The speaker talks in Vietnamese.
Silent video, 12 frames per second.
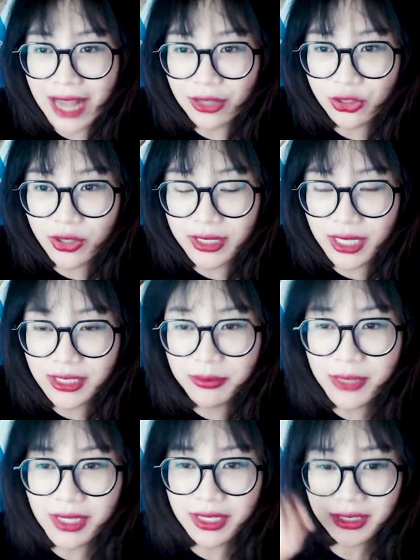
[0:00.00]
cho người ta chấp
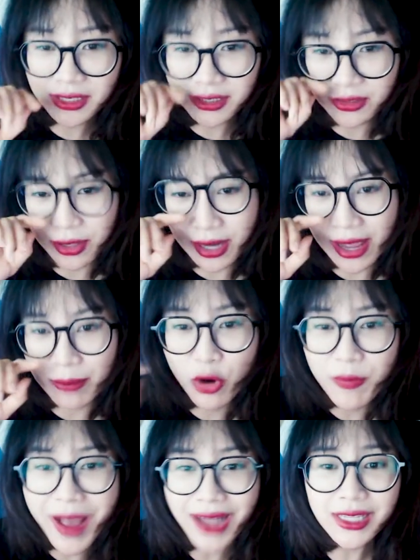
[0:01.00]
nhận cái sự gọi là
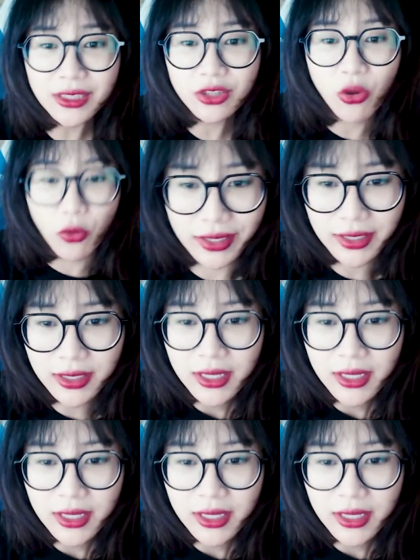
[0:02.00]
bôi bác nhất rồi